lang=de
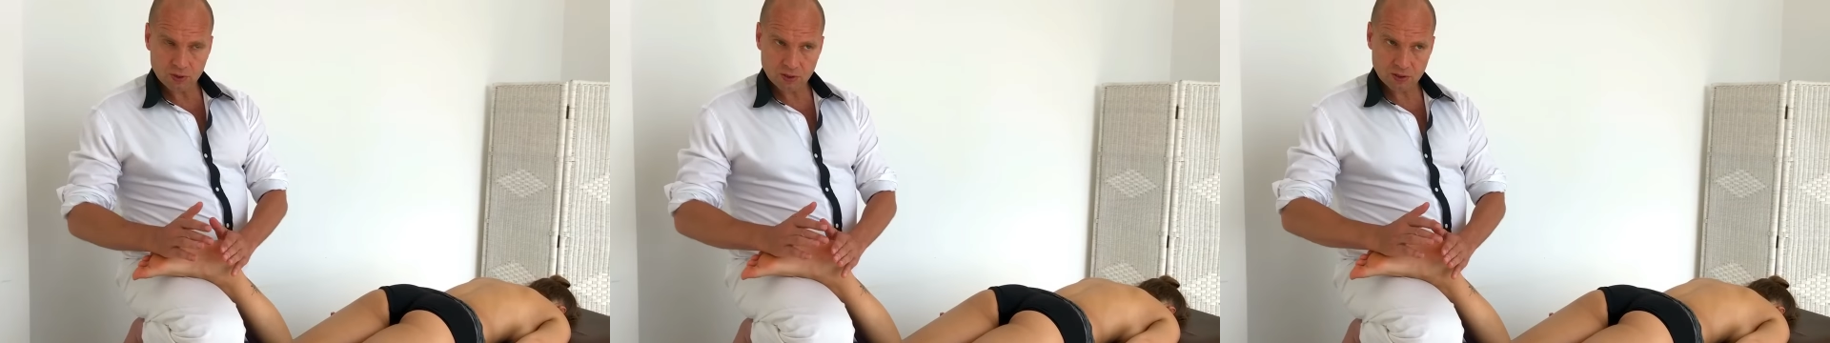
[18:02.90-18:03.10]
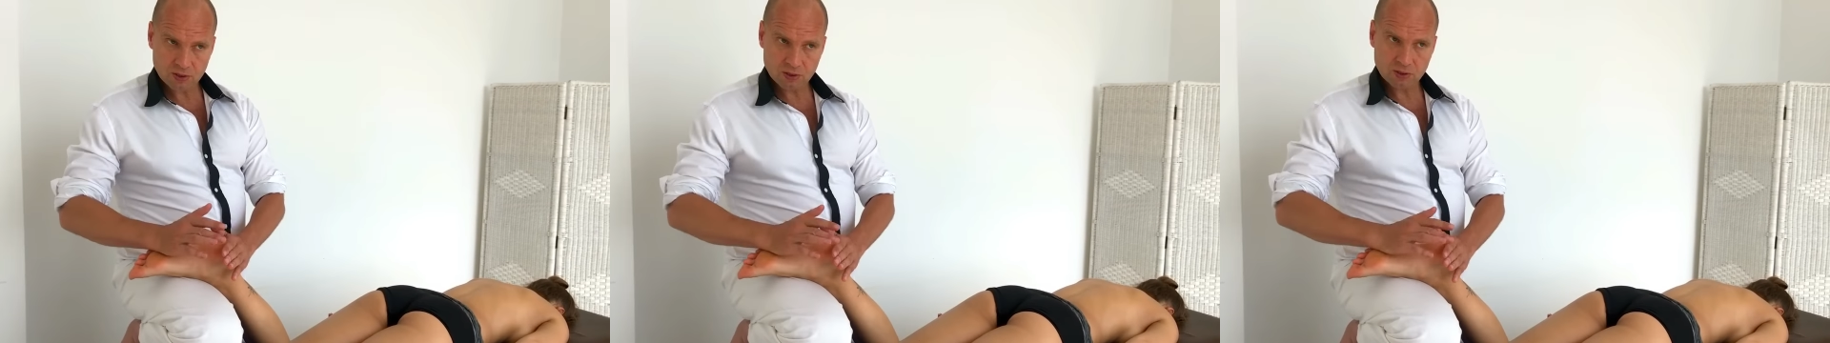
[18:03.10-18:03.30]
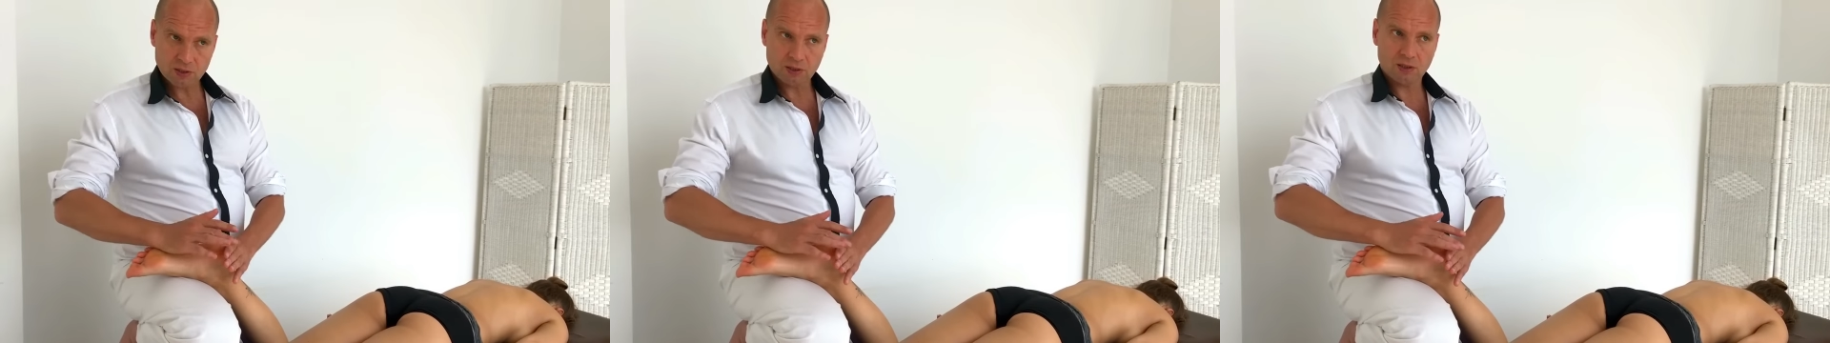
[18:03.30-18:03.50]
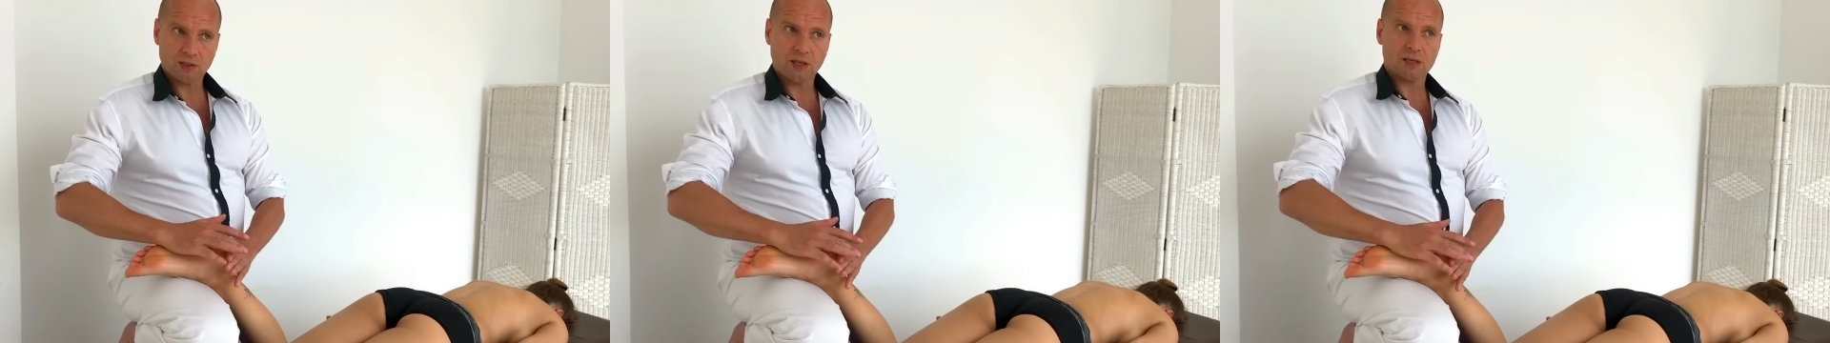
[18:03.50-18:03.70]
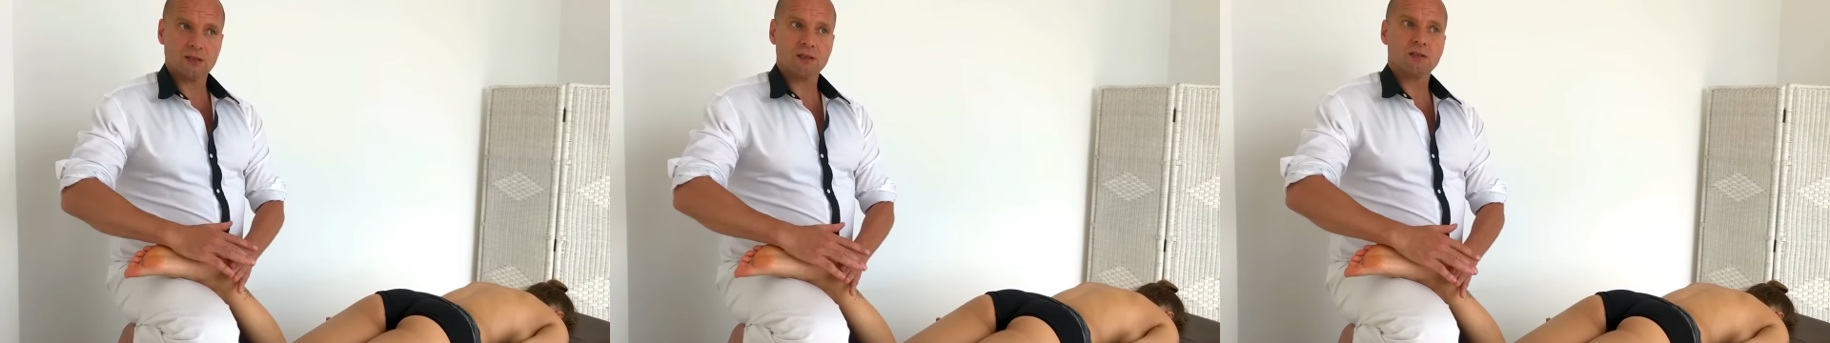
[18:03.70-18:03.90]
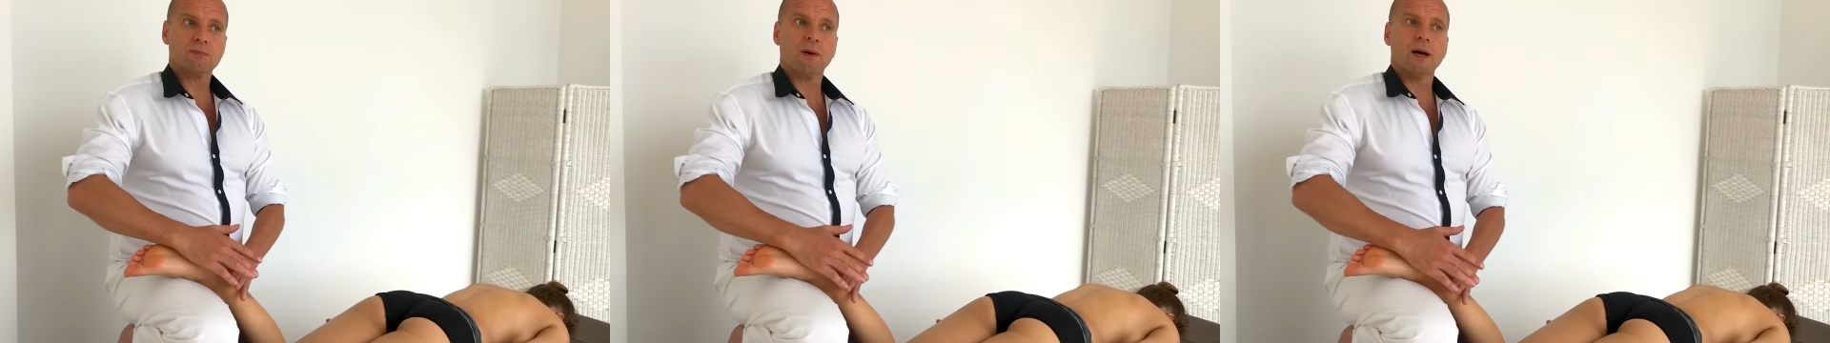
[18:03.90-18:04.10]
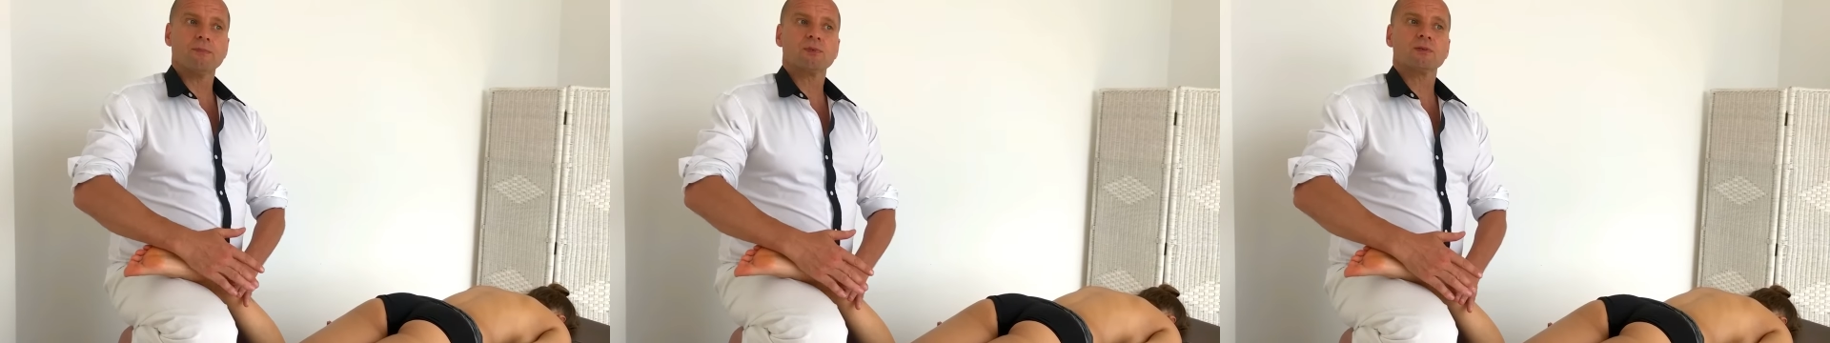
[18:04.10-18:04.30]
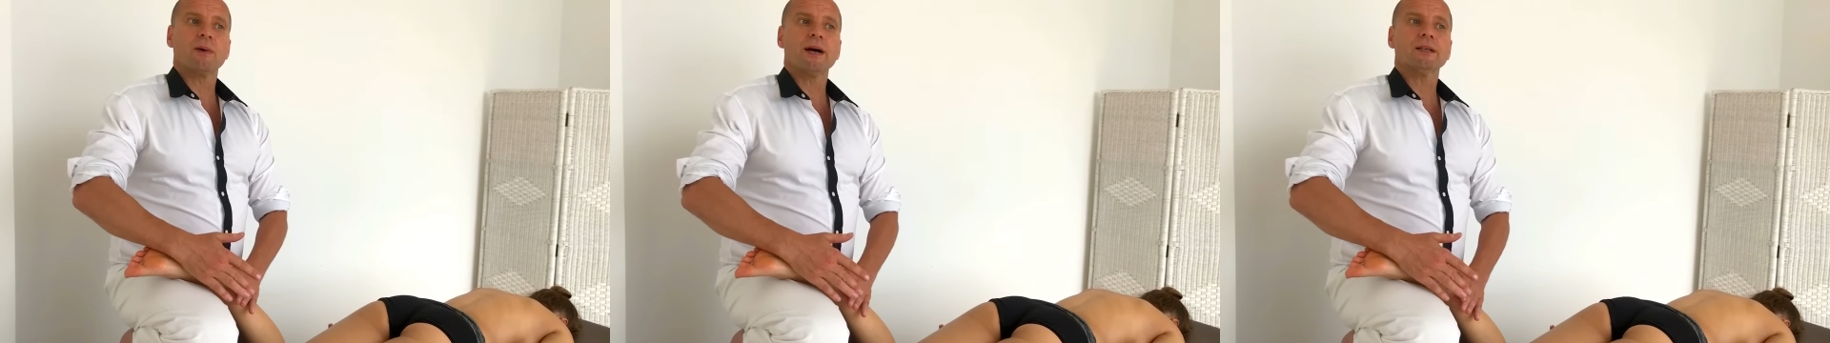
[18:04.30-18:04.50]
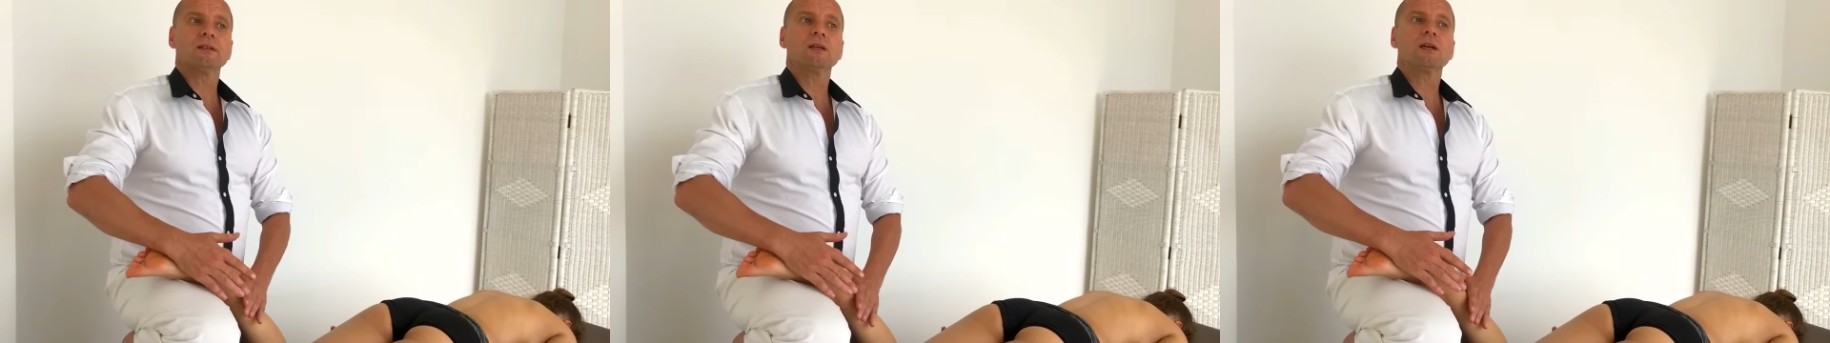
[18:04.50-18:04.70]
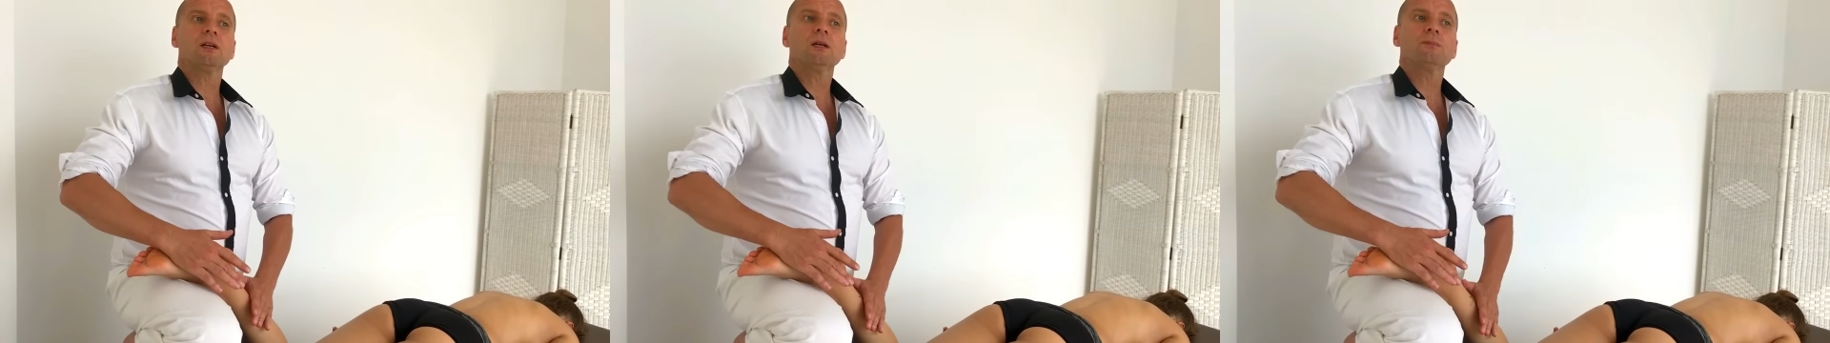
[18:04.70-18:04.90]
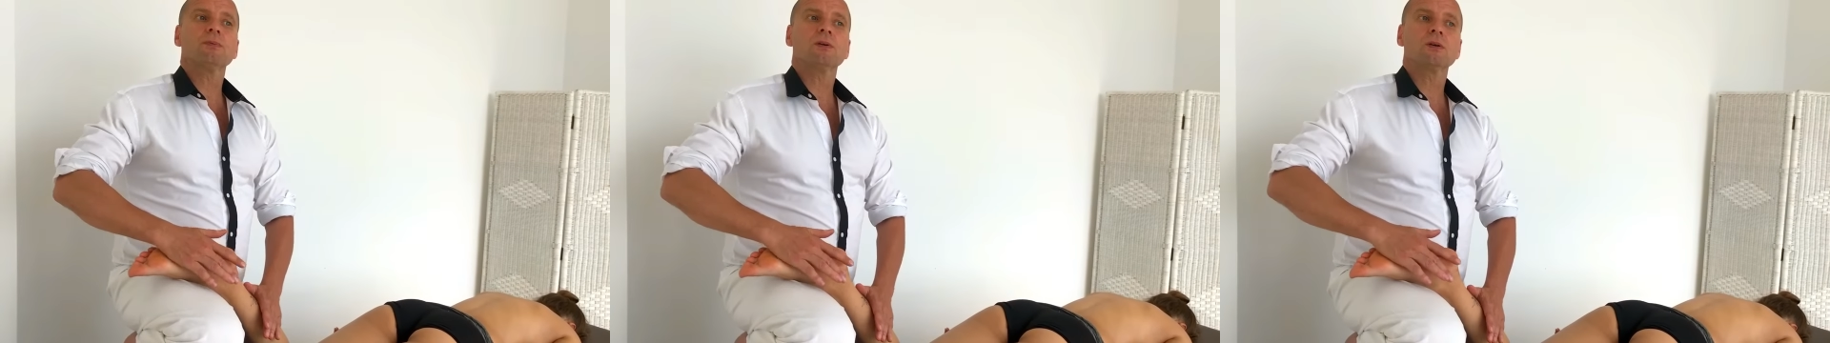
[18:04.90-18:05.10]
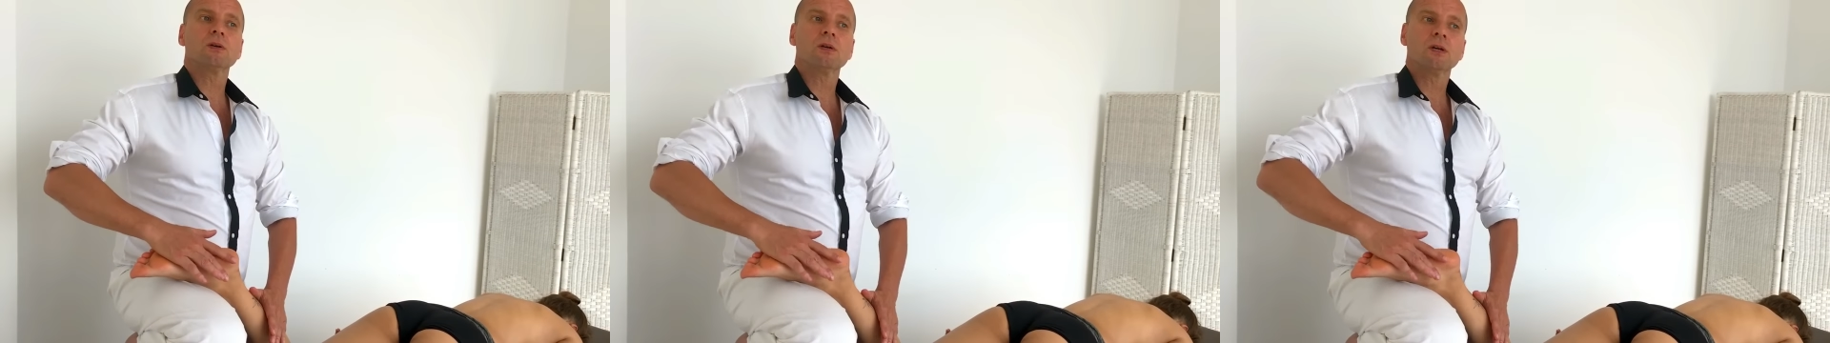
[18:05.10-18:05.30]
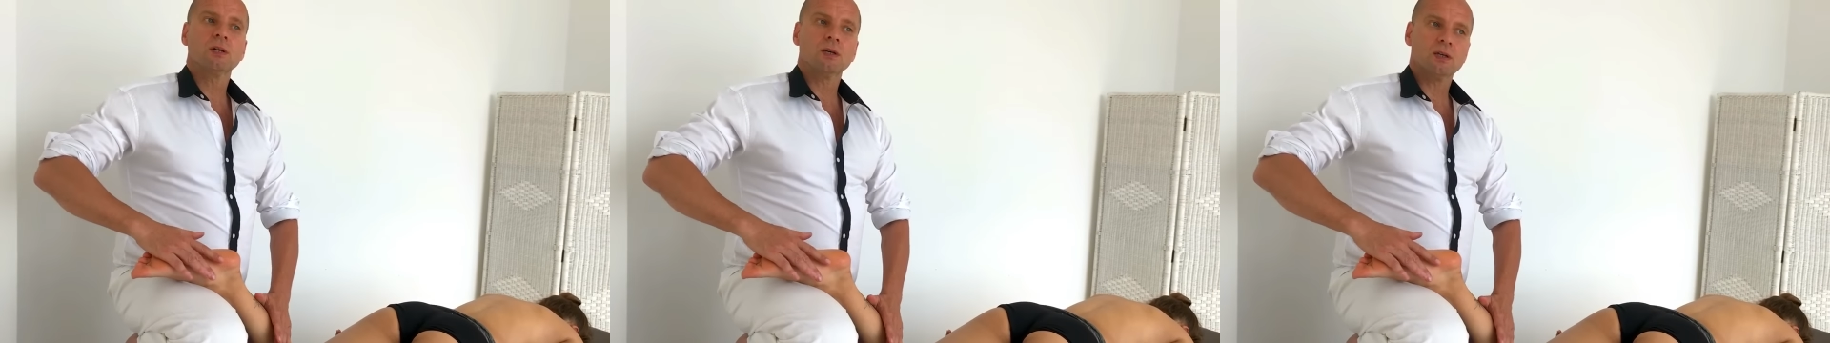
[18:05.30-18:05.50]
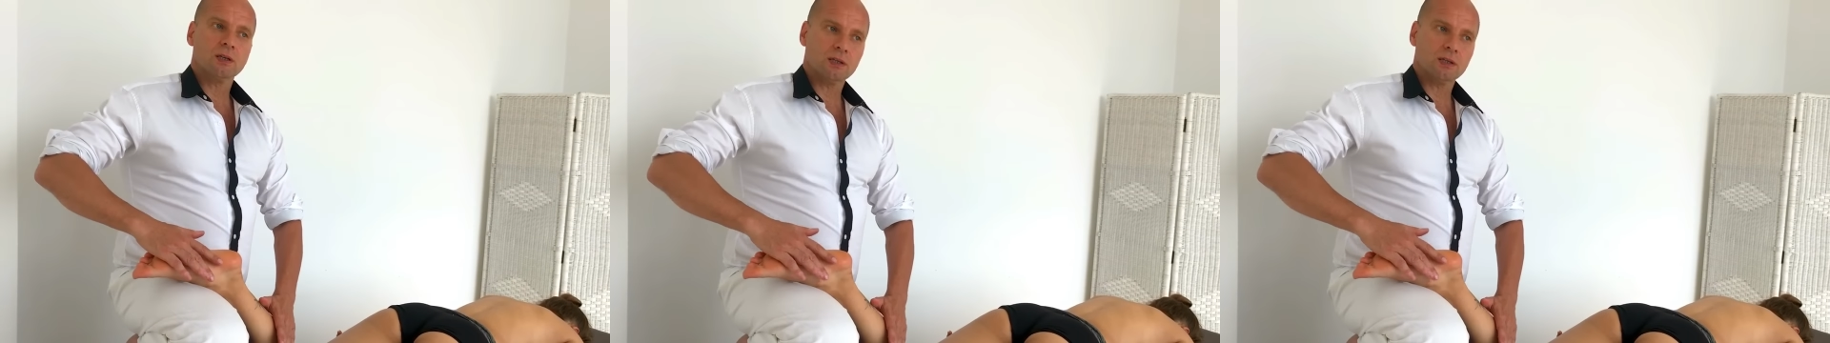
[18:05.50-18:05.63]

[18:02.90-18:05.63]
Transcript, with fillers: da ist Lebendigkeit, die Füße werden warm.